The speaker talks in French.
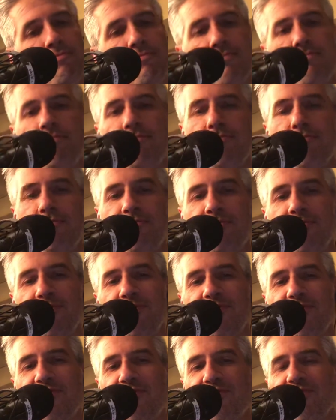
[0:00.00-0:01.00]

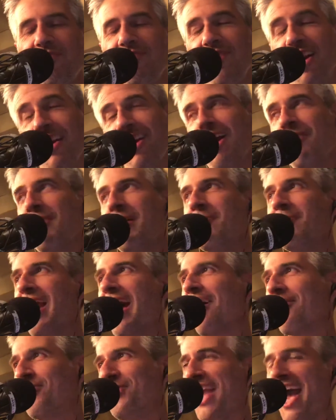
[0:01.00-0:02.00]
autoproclamé. Il a quand même
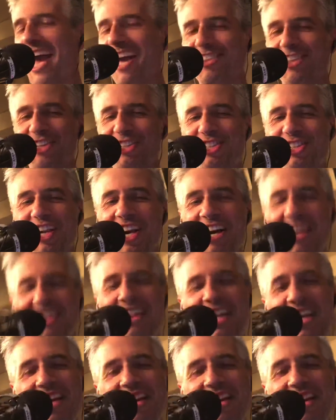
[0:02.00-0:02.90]
l'air fier de ça.